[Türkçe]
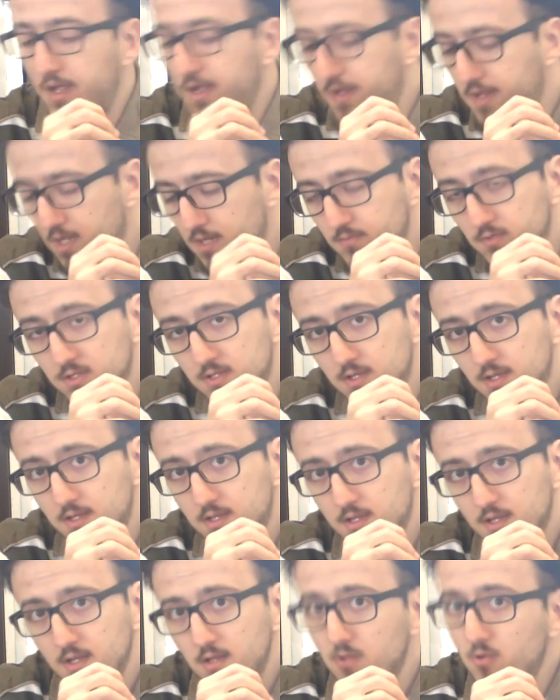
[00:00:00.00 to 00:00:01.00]
Yanımızda
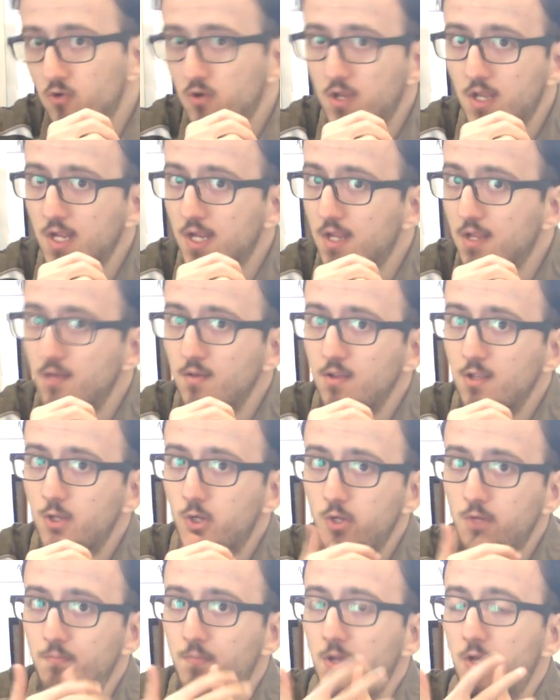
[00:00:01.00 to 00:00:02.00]
ise Logitech'in
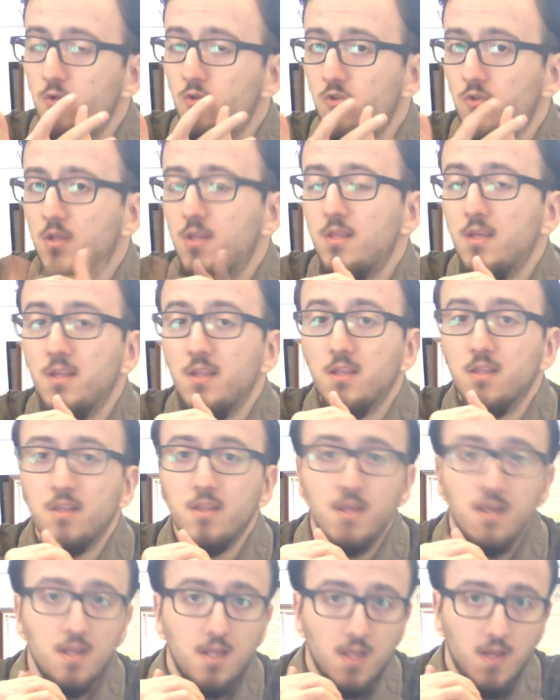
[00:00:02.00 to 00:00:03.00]
G500X
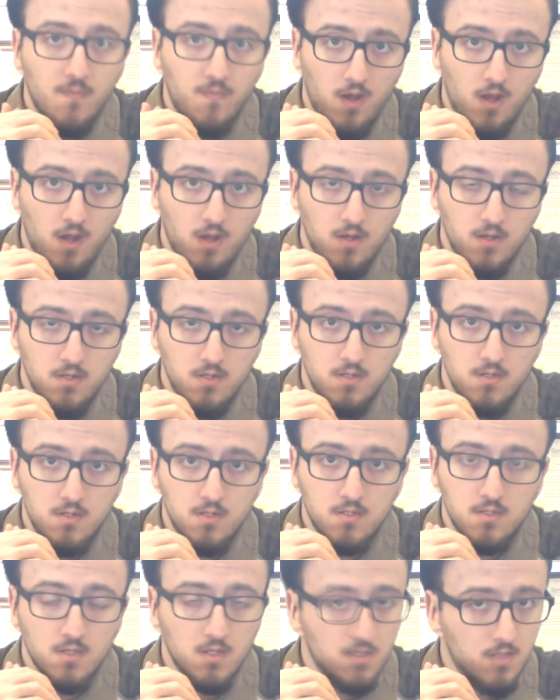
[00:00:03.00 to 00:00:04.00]
serisine ilk defa
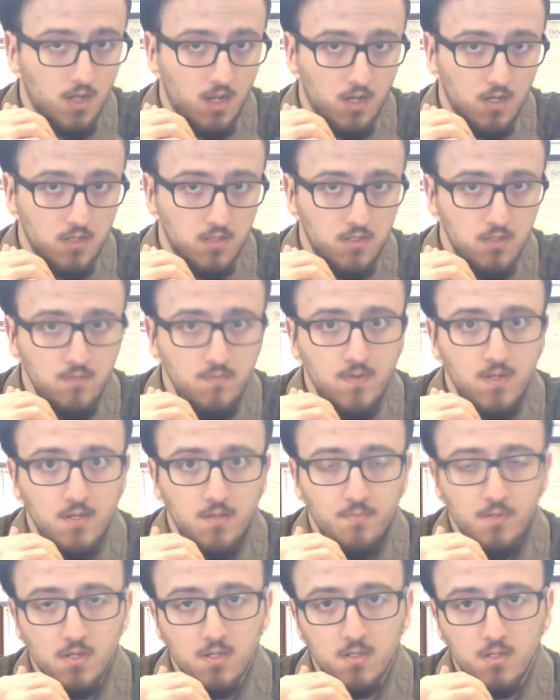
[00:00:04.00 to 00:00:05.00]
tasarladığı
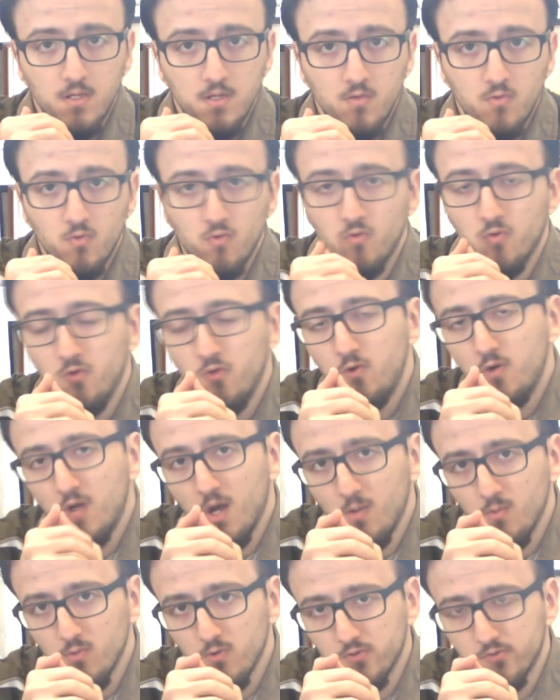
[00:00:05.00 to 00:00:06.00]
ve piyasaya sürdüğü
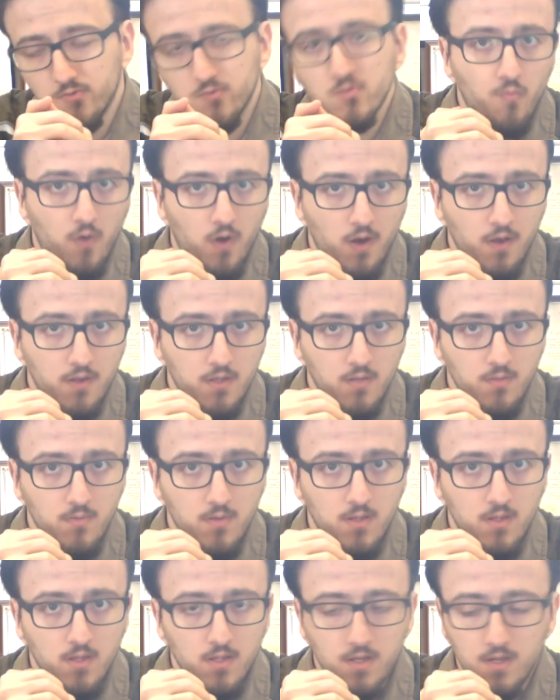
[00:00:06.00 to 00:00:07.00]
kablosuz faresi
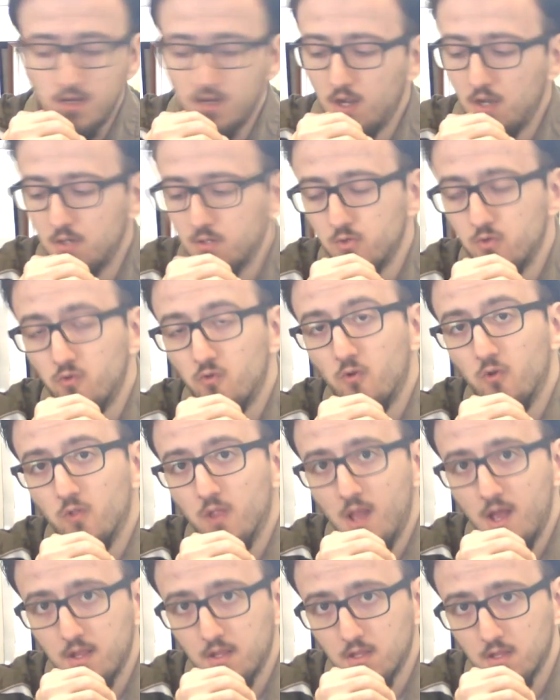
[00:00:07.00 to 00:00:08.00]
bizleri karşılıyor
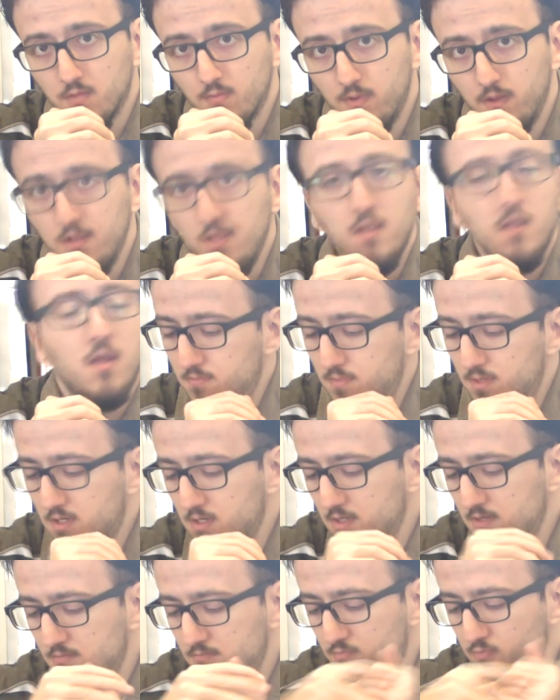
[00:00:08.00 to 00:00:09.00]
Lightspeed.
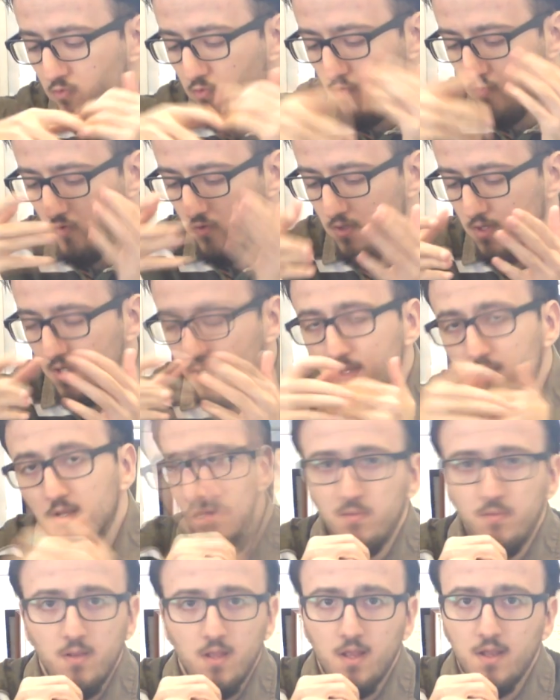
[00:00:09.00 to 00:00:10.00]
Bakalım bu ürünün
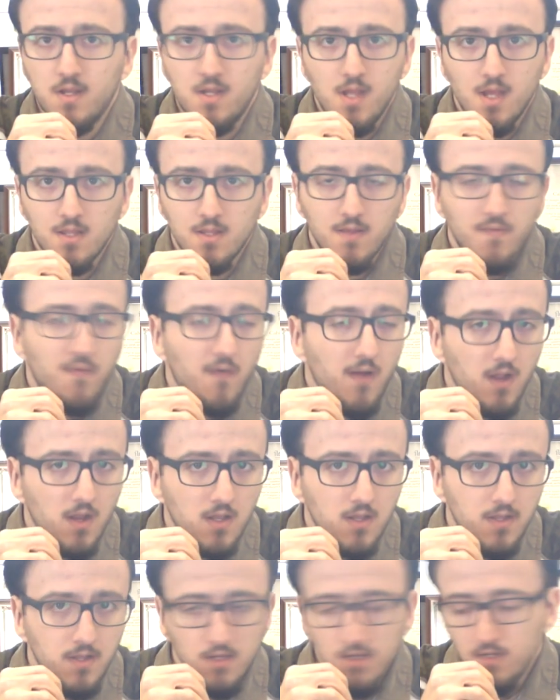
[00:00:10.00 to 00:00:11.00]
birbirlerine kıyasla fark
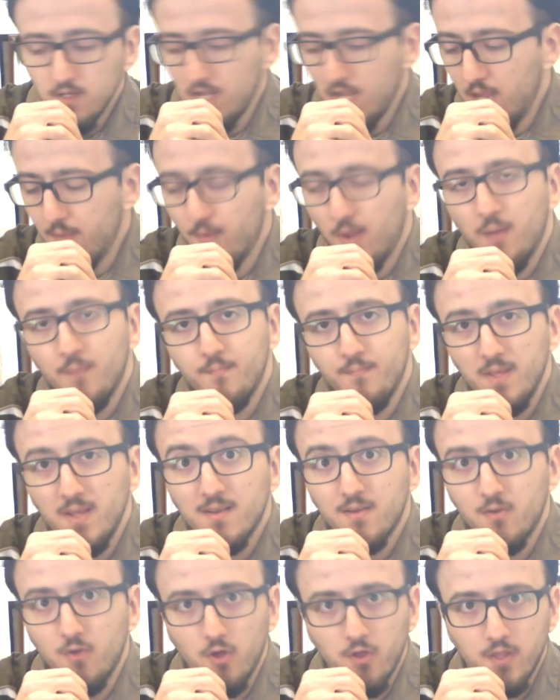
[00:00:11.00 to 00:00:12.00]
nedir? Hemen bir
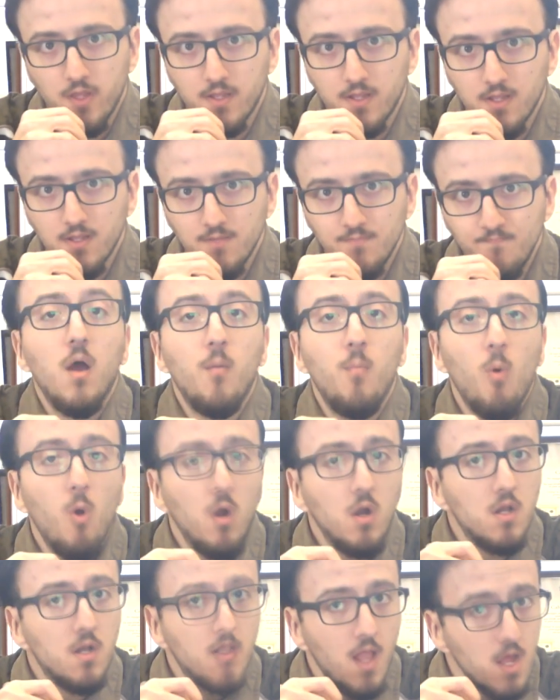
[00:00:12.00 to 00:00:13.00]
göz atalım. Bu
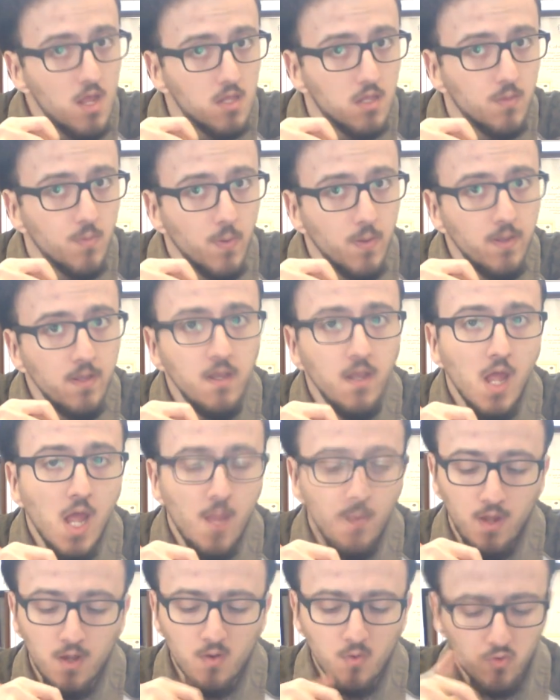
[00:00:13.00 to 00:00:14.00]
arada Lightspeed'in
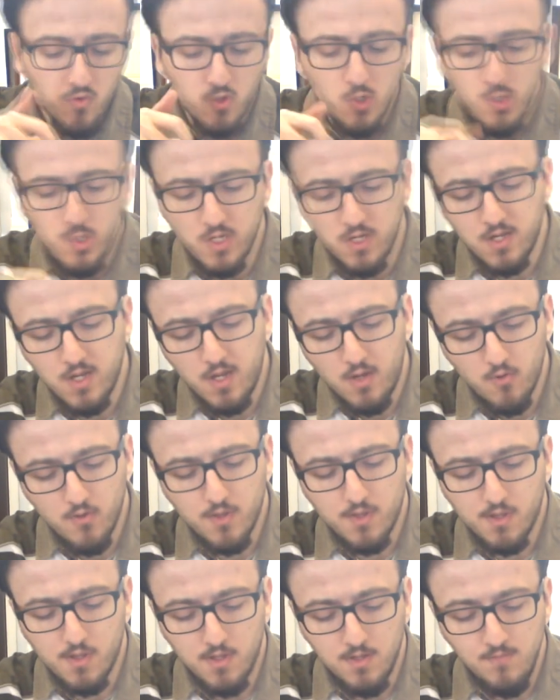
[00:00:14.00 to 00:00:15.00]
hemen kutu içeriğine göz
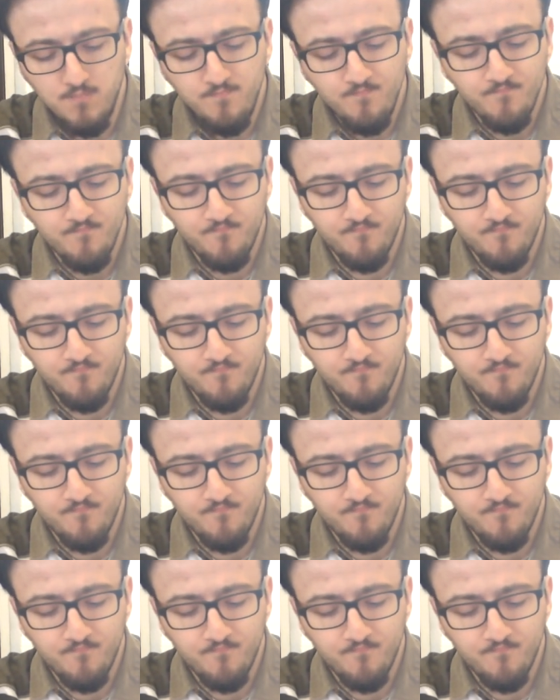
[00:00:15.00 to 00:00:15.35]
atalım.